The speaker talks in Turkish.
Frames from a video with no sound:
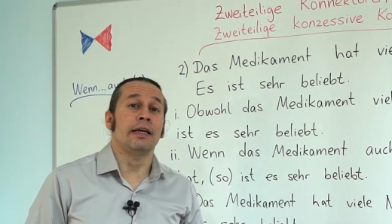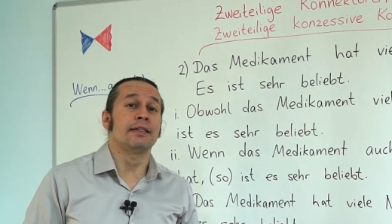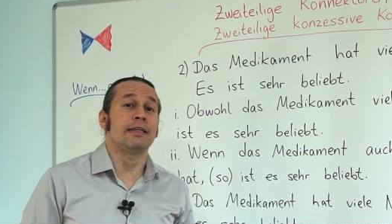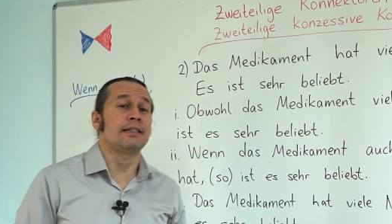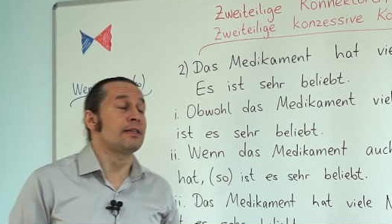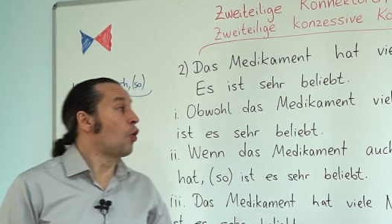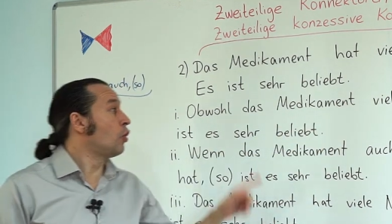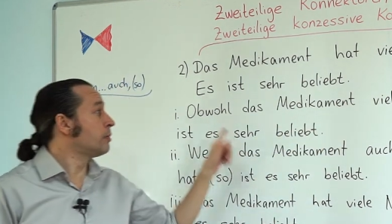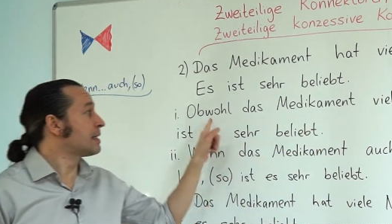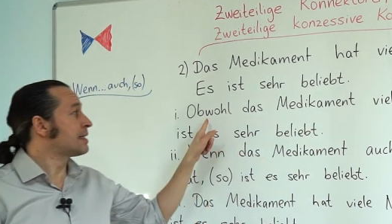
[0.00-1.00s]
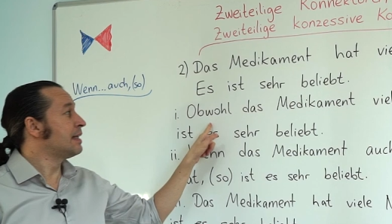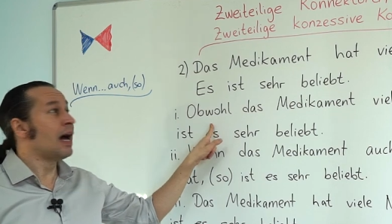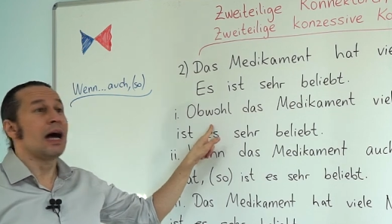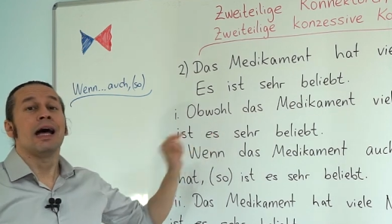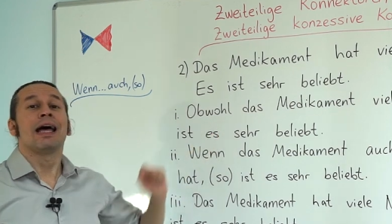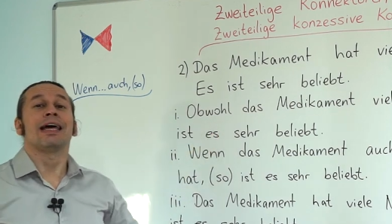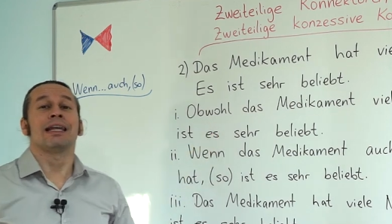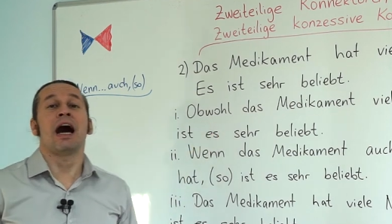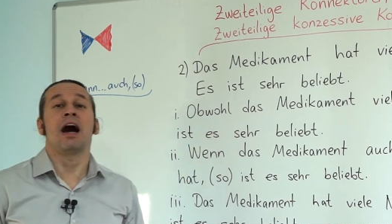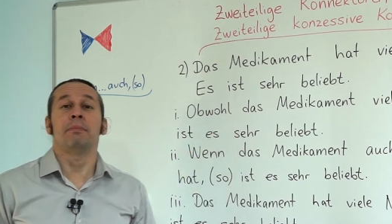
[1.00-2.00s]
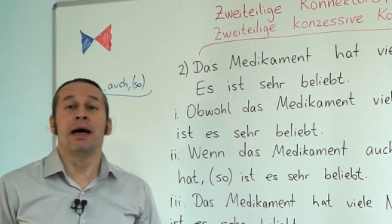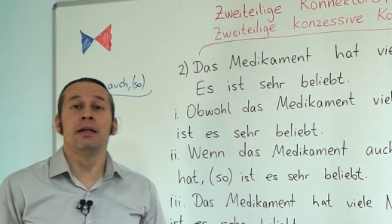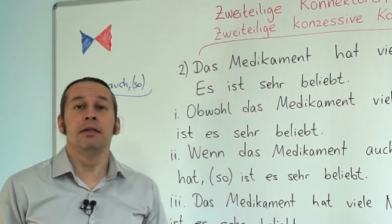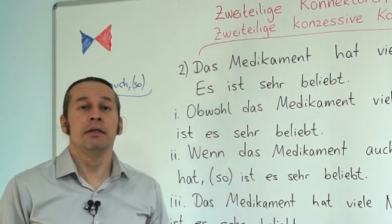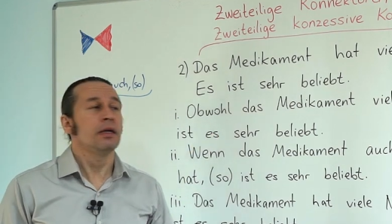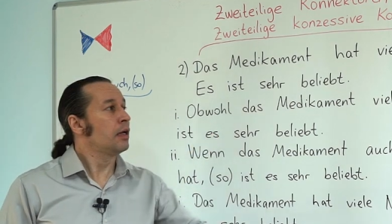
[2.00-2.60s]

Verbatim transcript: etkisi olmasına rağmen